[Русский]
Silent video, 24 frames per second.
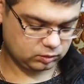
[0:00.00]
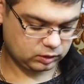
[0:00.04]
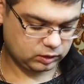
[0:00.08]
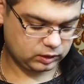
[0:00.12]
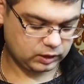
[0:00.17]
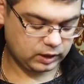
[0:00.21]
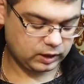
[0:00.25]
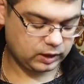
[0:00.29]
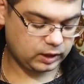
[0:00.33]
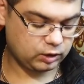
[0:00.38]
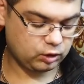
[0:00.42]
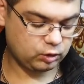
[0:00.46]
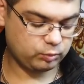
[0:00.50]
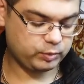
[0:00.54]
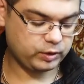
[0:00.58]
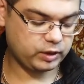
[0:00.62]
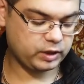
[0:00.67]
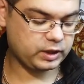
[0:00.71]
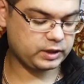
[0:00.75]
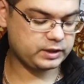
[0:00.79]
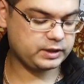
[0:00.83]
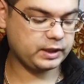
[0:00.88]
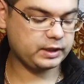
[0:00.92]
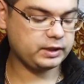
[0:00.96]
как оно по
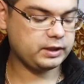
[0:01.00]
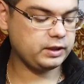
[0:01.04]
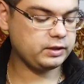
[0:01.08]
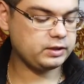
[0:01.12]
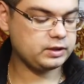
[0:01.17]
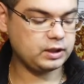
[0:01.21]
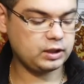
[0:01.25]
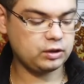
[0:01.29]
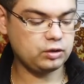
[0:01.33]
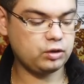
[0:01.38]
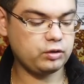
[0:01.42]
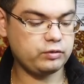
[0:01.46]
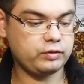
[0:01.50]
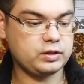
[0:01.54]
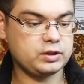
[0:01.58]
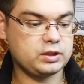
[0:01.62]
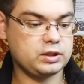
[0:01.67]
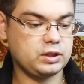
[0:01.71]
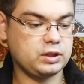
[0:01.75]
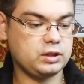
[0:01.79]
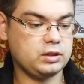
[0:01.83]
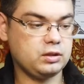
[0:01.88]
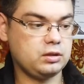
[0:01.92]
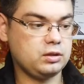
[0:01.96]
красоте
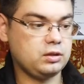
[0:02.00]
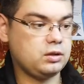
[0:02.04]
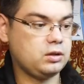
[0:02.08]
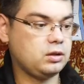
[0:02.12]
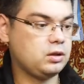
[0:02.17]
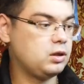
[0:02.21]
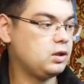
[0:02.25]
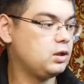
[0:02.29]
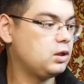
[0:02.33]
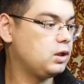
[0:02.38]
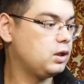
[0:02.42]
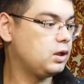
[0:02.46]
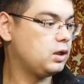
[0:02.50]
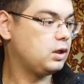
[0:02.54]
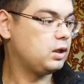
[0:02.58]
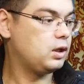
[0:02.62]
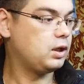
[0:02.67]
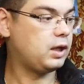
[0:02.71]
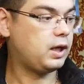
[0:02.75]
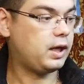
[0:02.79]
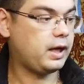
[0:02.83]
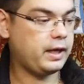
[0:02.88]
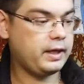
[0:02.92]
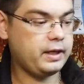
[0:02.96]
становится.
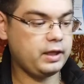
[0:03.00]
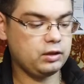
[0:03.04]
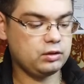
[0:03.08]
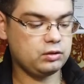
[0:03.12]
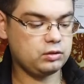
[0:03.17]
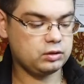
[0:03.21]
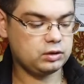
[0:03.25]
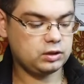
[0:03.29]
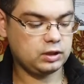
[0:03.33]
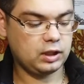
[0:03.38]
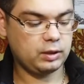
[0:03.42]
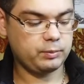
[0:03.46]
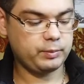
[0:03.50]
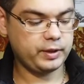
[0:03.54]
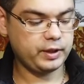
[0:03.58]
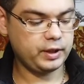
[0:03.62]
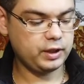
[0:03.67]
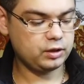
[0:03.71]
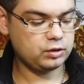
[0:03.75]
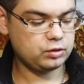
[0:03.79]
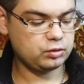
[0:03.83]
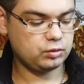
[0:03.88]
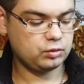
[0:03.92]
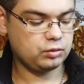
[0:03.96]
А этот
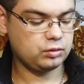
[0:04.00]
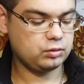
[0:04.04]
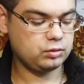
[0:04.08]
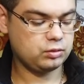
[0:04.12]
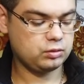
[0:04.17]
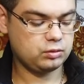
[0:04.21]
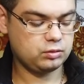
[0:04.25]
обрежу.